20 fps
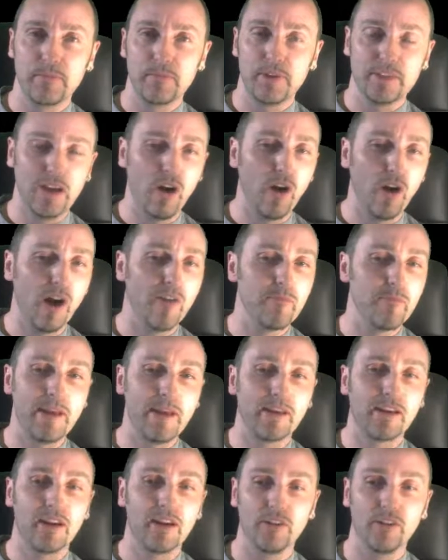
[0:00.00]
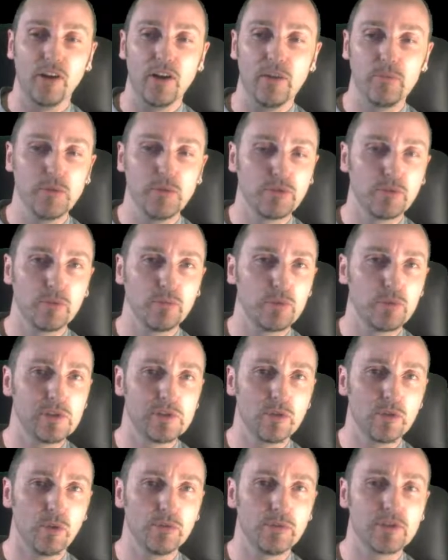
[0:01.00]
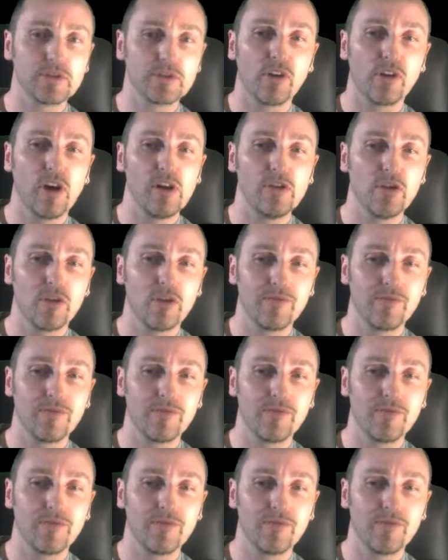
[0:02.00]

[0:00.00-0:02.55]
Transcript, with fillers: Ist auch auf meinem Kanal, müsst ihr ein bisschen runterscrollen,